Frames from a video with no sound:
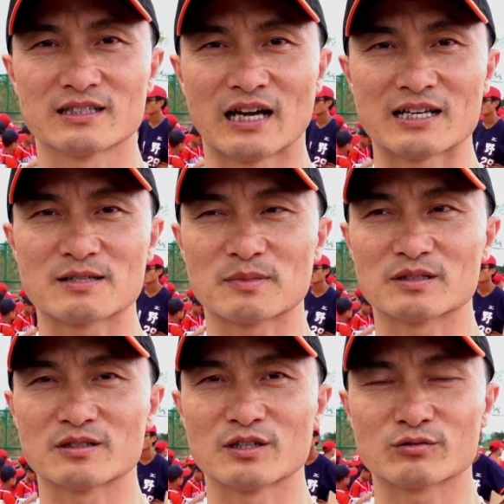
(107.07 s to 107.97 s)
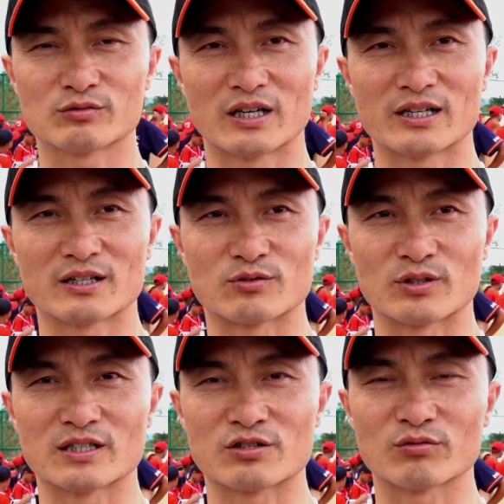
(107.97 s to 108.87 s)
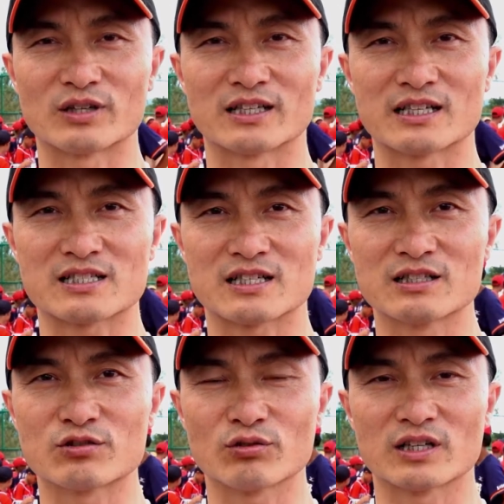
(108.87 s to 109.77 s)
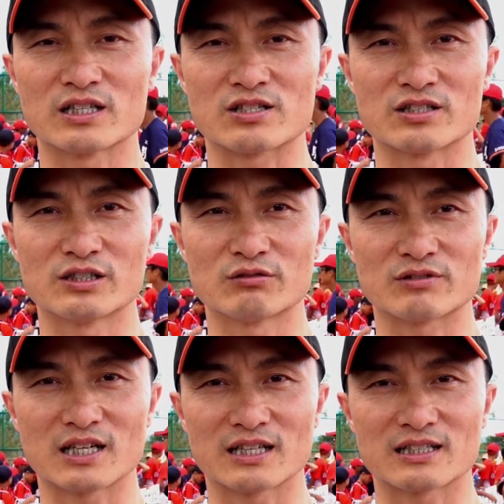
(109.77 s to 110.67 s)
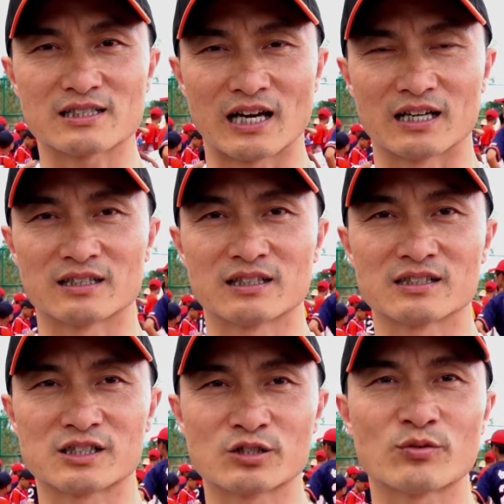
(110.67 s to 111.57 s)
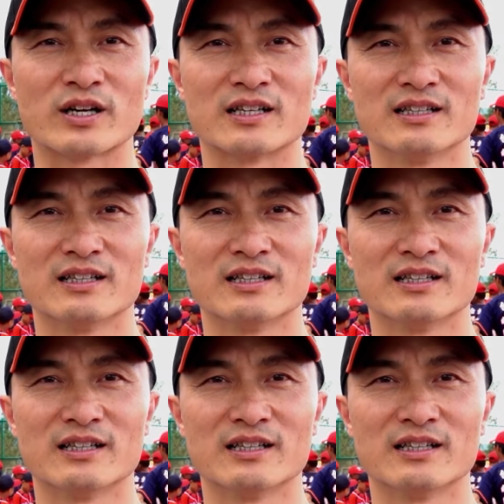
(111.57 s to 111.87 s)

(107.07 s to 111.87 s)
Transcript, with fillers: 孩子们固然也觉得重要，但是更重要的是利用这样的场合和机会，